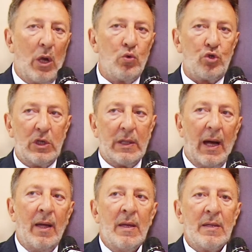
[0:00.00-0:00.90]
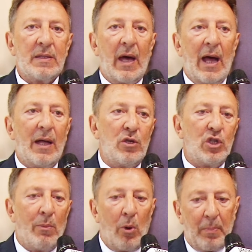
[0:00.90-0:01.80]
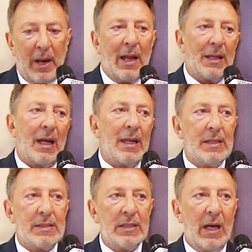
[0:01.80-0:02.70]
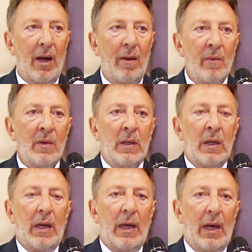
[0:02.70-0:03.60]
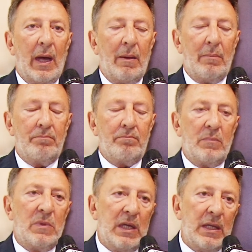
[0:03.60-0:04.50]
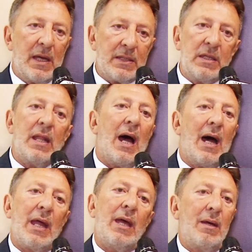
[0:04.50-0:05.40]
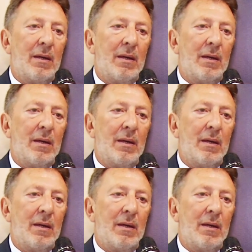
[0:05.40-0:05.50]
che l'uscita sarà diciamo prenatalizia, di destinare